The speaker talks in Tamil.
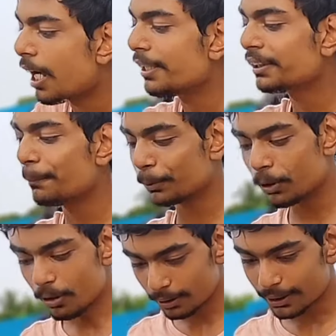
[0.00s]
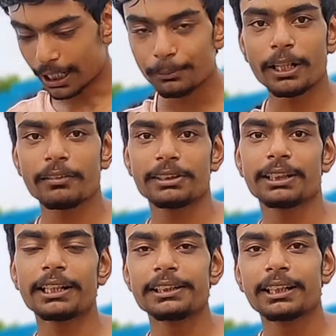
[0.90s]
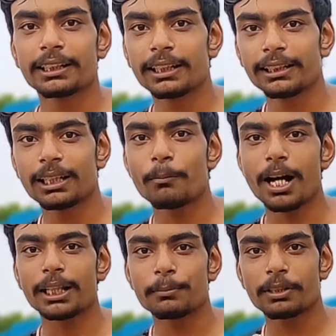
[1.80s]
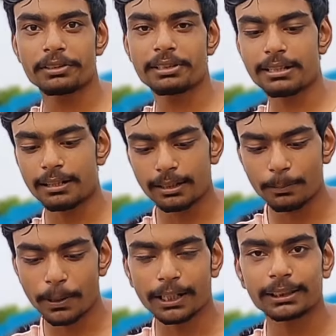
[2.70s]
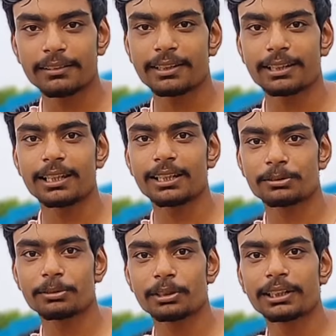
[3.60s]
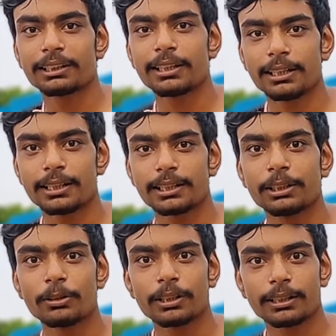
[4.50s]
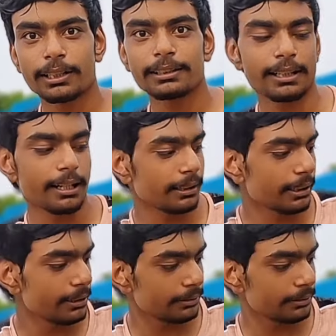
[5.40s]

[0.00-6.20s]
அதுக்கப்புறம் கன்மேன் வந்து ரெண்டு இருக்குது எல்லாம் மாறி மாறி வச்சிருக்காங்க பக்கத்துல வைக்கல ஸோ இருந்தால் நான் இன்னும் இருந்தால் எடுத்து காட்டுறேன்